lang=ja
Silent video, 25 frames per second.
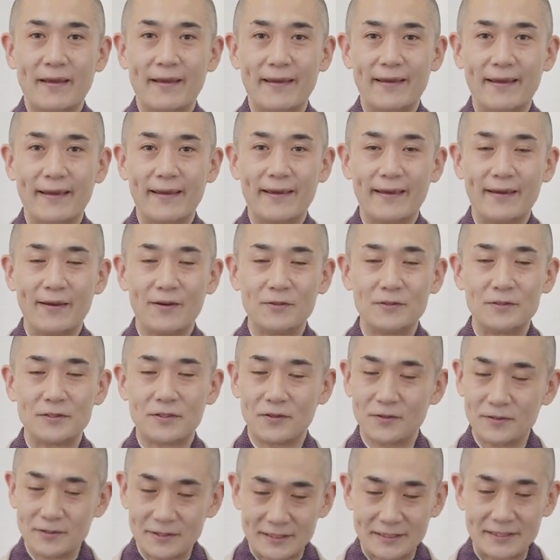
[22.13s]
で、本
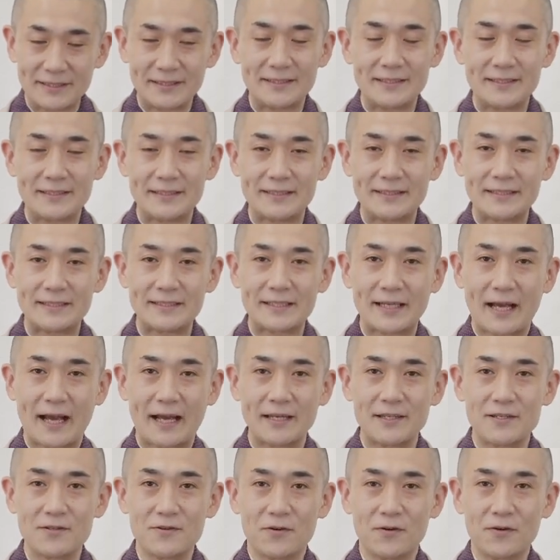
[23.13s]
当にいい
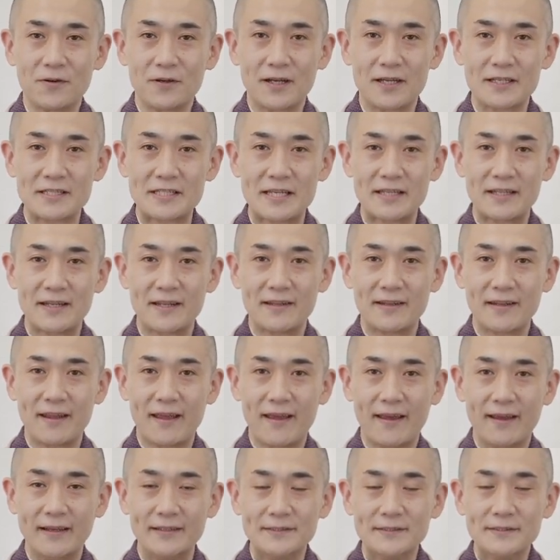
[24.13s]
回を重ね
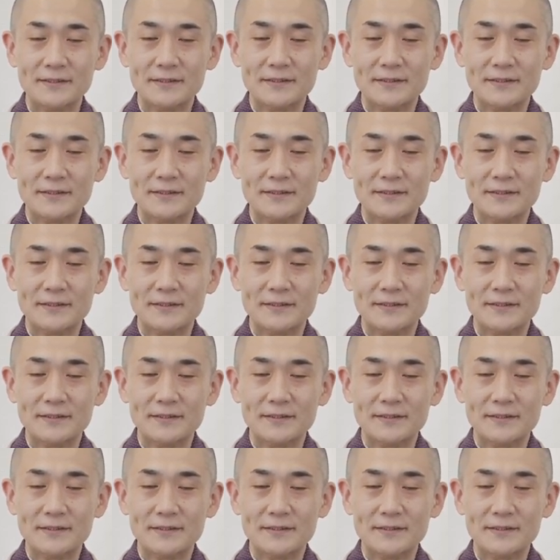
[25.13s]
て、